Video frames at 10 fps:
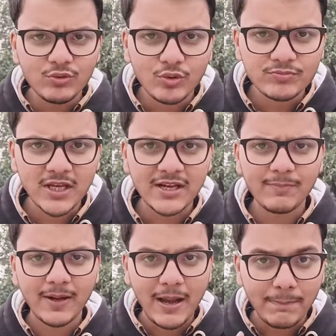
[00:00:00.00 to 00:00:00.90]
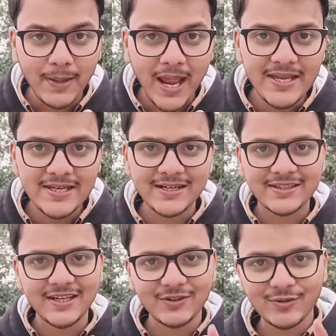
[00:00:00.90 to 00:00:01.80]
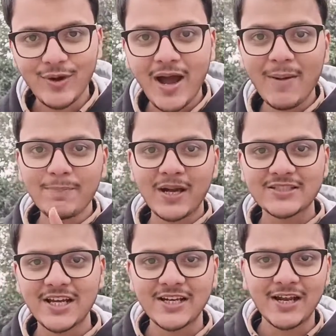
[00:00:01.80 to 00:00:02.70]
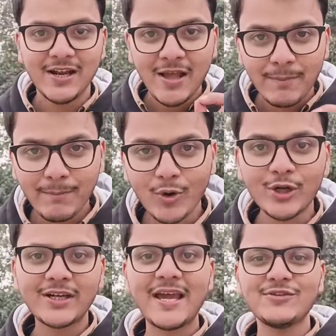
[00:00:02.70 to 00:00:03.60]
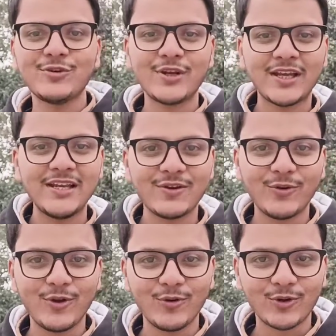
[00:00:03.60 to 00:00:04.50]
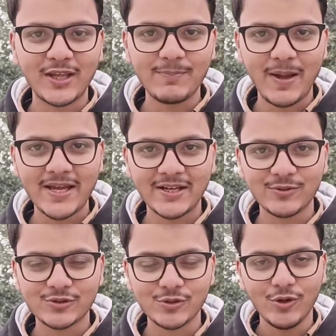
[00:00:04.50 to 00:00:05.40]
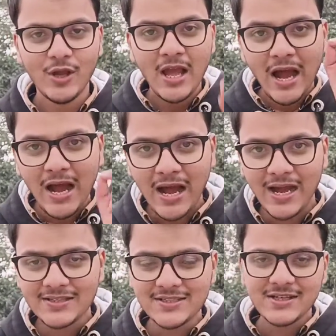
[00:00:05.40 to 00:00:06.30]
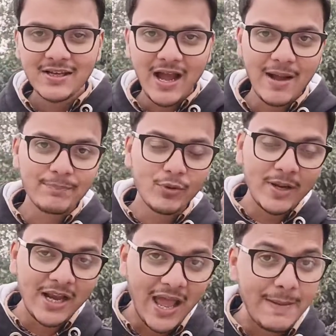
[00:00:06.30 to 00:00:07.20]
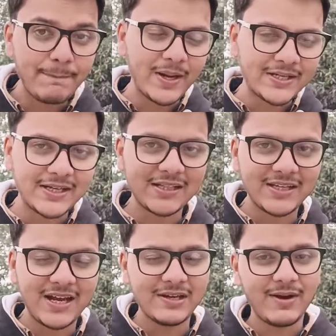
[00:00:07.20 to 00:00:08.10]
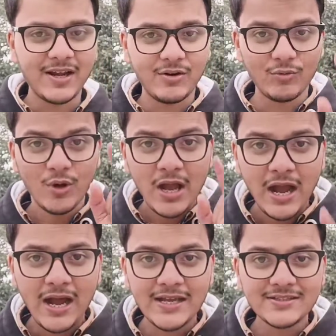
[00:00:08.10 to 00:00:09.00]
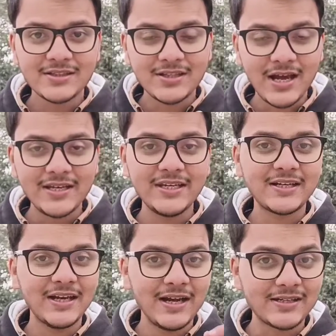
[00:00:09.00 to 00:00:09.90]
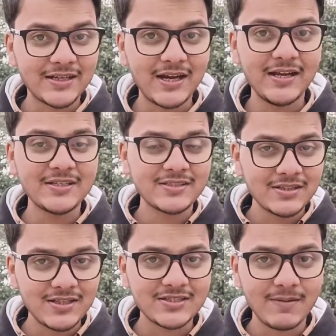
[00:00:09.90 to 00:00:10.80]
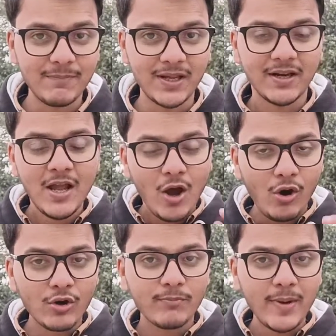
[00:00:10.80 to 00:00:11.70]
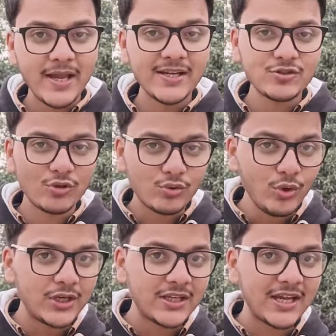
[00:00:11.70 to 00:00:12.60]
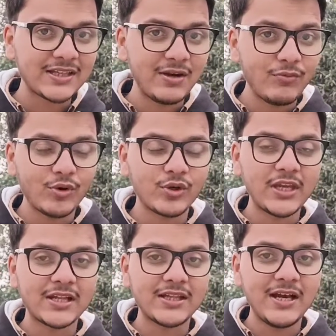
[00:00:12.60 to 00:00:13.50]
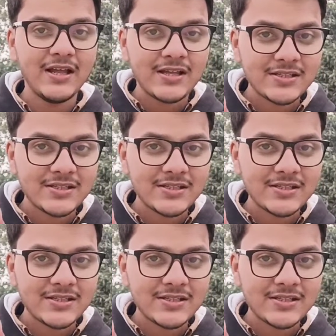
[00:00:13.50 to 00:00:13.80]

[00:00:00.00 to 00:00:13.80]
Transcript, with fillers: YouTube चैनल पर अप्लाई करते हैं तो आपका चैनल मोनेटाइज होने के लिए कोई रोक नहीं पाएगा दोस्तों आज आपको मैं लाइव प्रैक्टिकल दिखाने वाला हूं आज तारीख है 28 दिसंबर और मैंने जो ट्वीट किया था वो किया था